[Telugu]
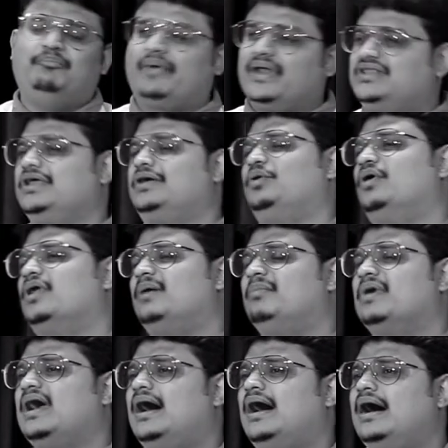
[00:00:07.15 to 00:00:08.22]

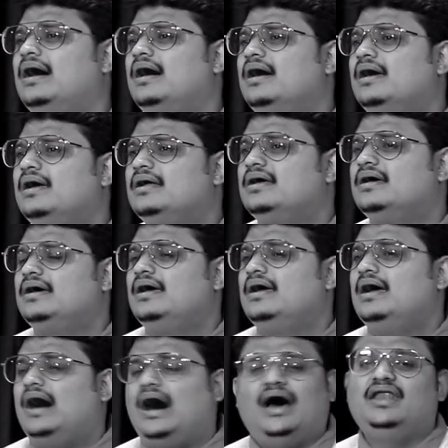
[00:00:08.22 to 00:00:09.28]
ప్రతికూలముగా
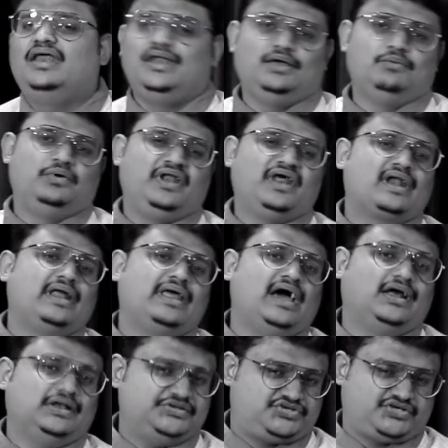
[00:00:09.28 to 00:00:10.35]
అని నీవు
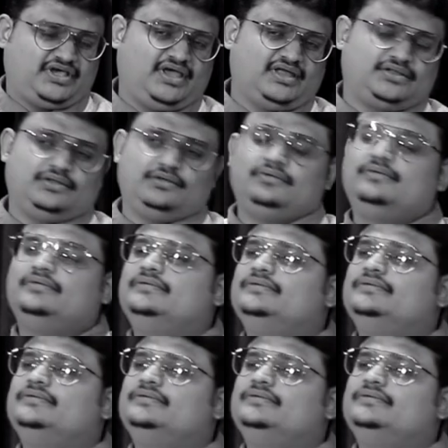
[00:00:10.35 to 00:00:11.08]
నిర్ణయాలు చేయొద్దు